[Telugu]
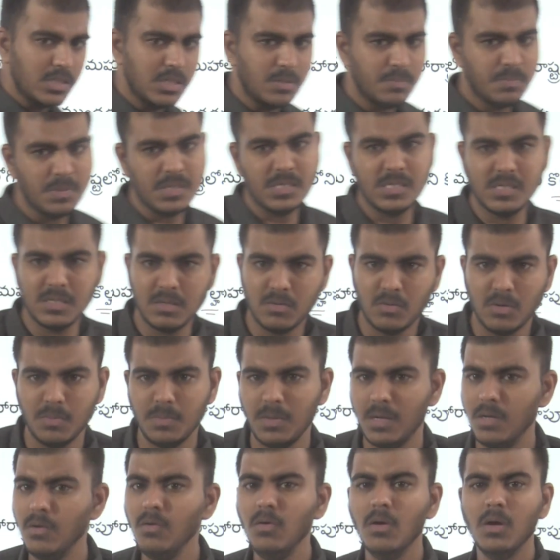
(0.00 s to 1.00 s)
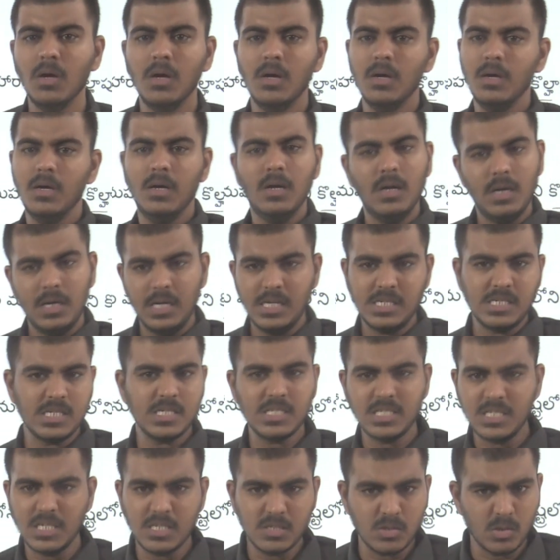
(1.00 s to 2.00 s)
చెప్పేసి కూడా మనం
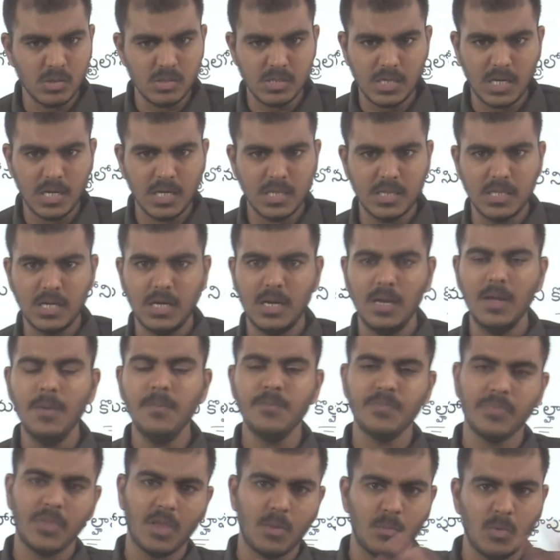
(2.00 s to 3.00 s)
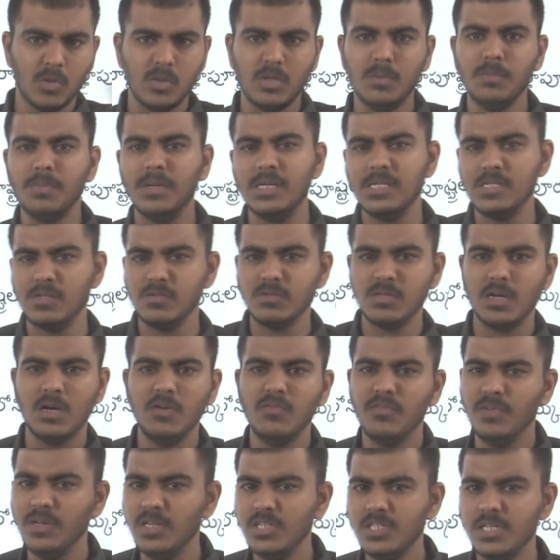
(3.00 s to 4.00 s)
డిస్కస్ చేసుకోవడం జరిగిందండి మొత్తం పది సంవత్సరాలు
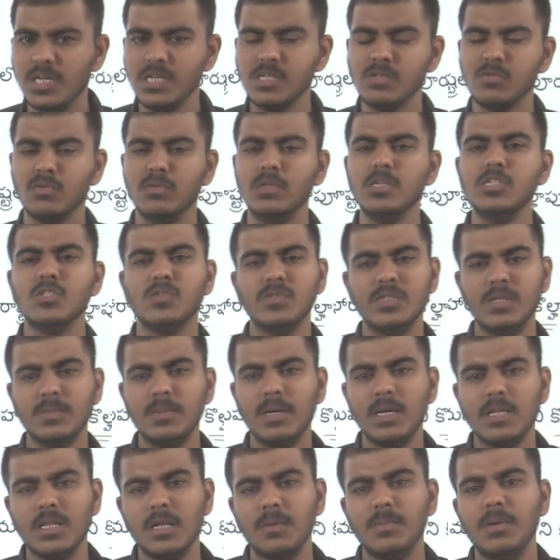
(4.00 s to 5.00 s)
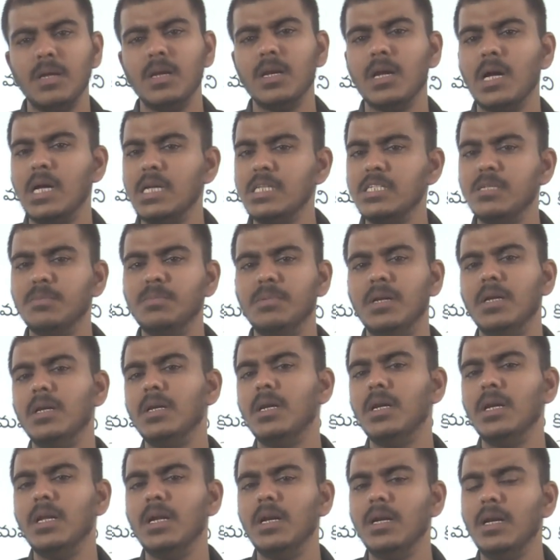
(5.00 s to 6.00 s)
ఫినిష్ చేసుకుంది స్వచ్ఛ భారత్ అభియాన్ కాన్సెప్ట్
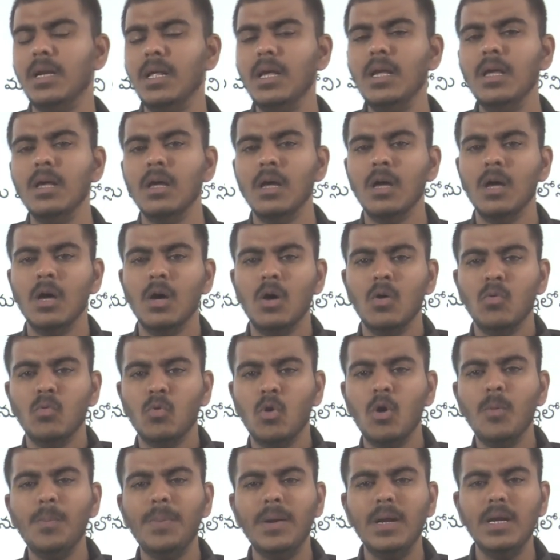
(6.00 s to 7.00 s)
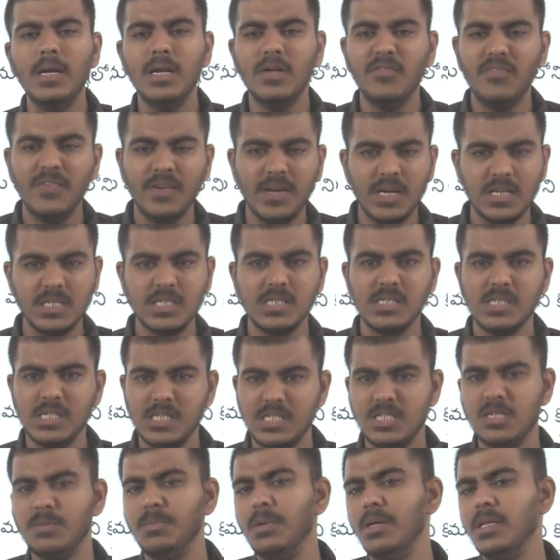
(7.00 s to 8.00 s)
ఏంటండి అంటే ఓపెన్ డెఫికేషన్
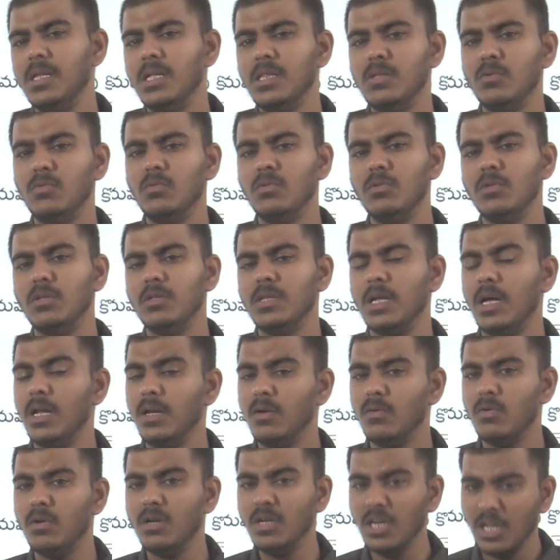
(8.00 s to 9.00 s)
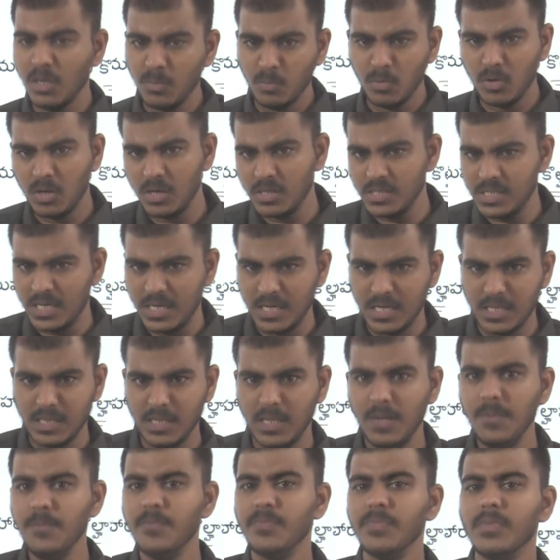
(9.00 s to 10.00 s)
సిస్టమ్ ఏదైతే ఉంటుందో దాన్ని కూడా నిర్మూలన
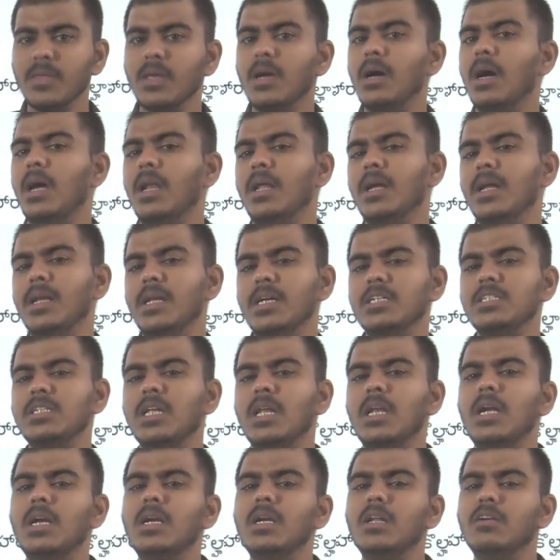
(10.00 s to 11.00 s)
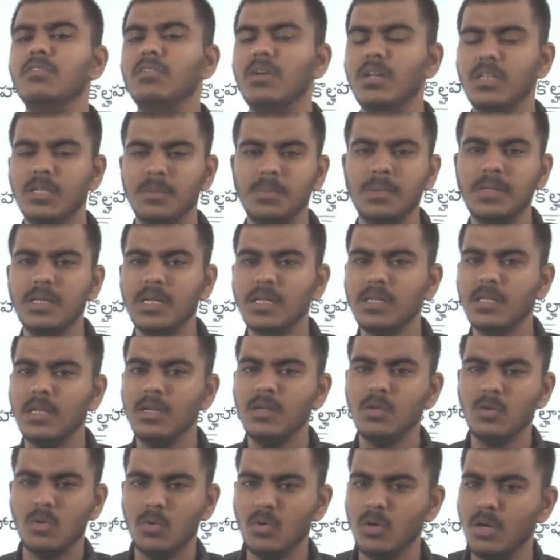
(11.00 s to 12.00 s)
జరిగింది అలాగే నెక్స్ట్ ఎలాంటి వ్యర్థ
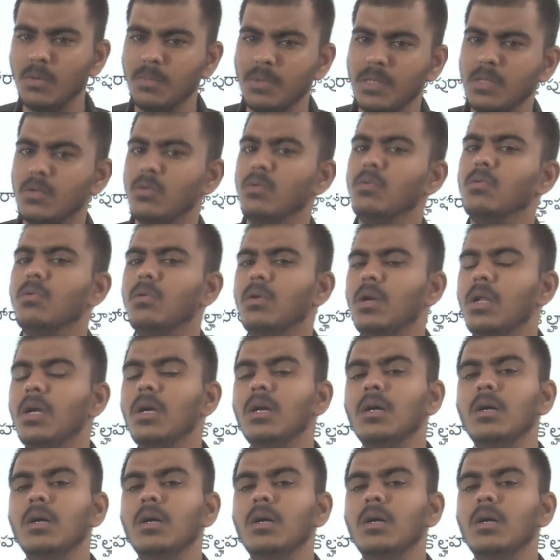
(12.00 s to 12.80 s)
పదార్థాలు రోడ్ల మీద ఉండకుండా